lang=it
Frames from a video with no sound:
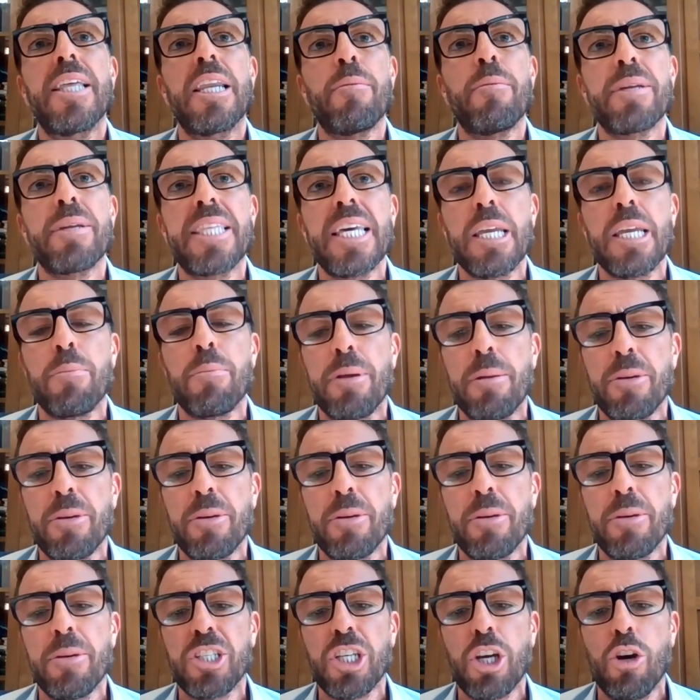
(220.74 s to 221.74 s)
della materia
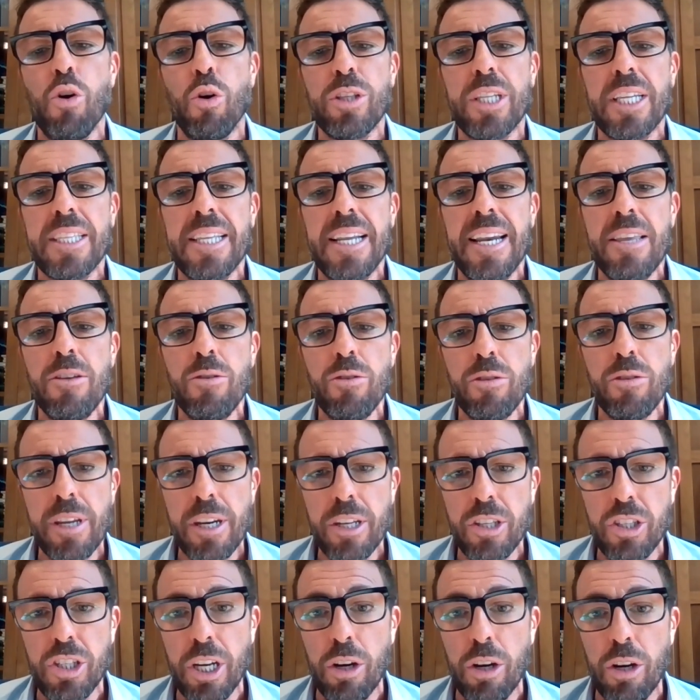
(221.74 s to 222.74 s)
prima e seconda, del legno di
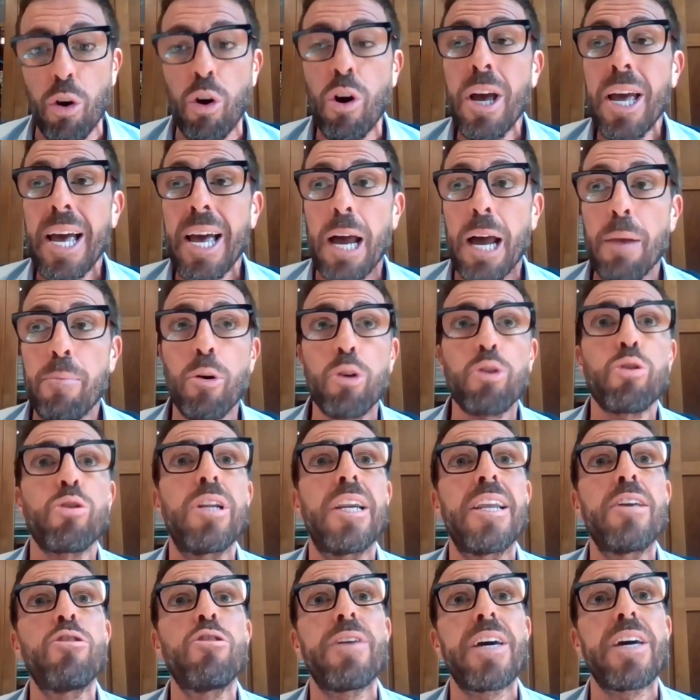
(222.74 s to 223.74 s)
riciclo al posto
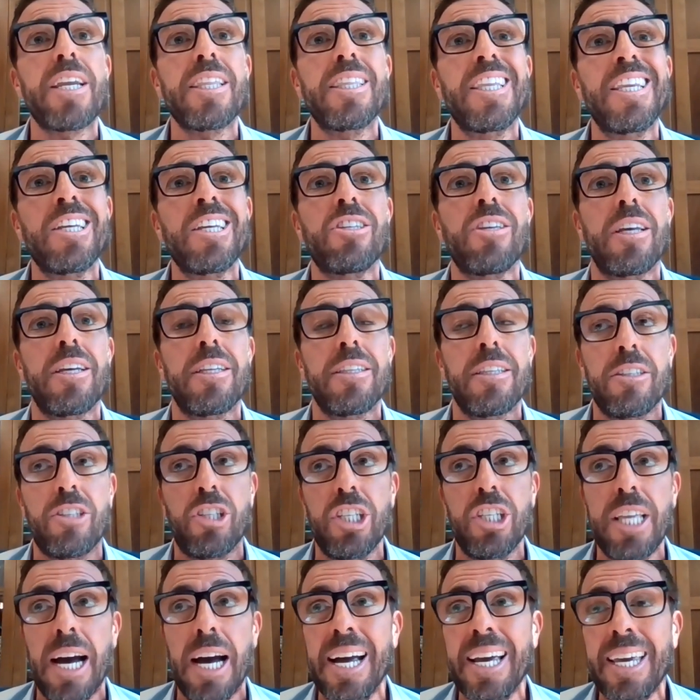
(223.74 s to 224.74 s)
del legno vergine ci
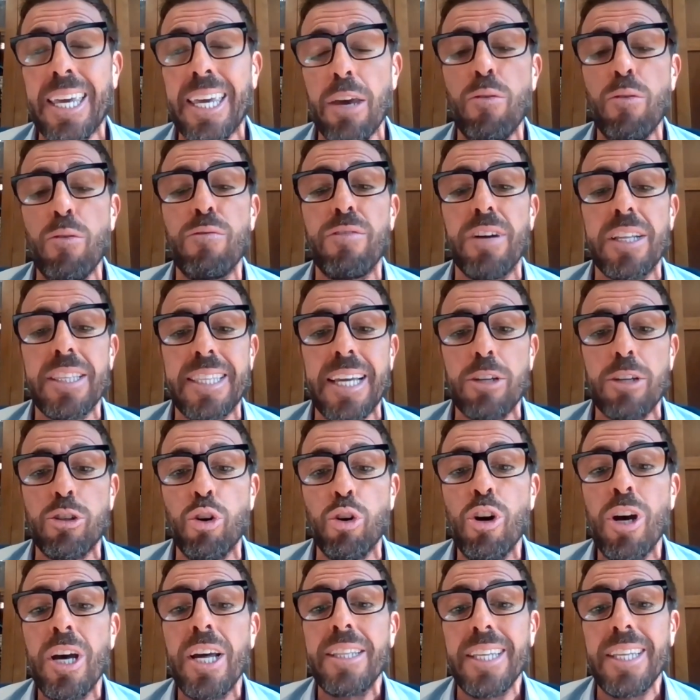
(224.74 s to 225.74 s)
dà anche un
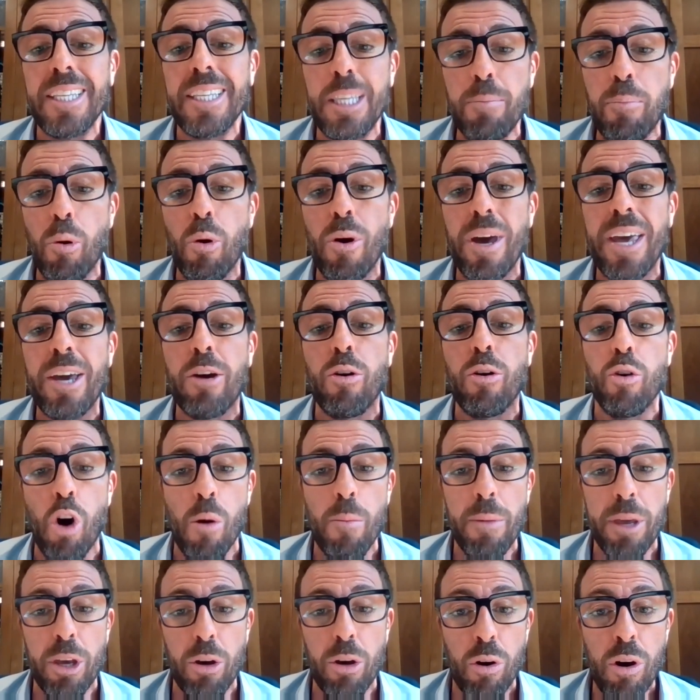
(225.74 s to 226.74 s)
vantaggio di tipo
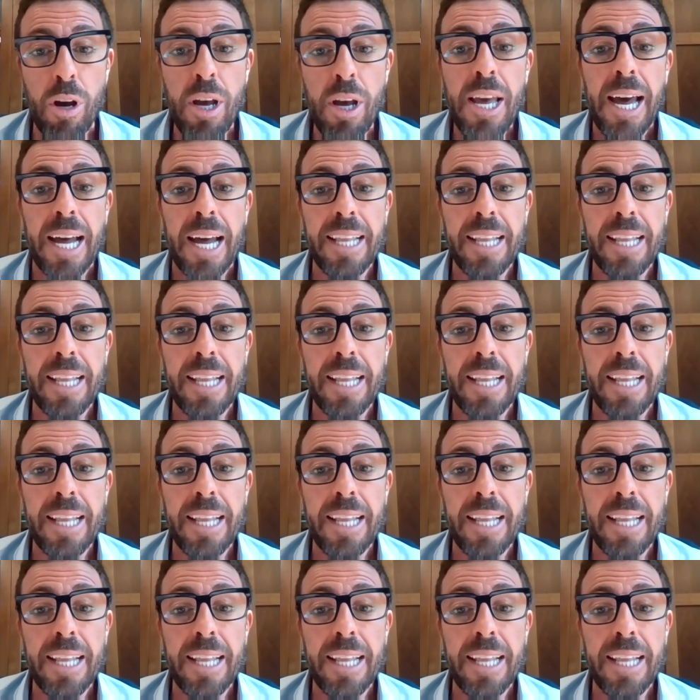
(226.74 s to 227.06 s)
economico,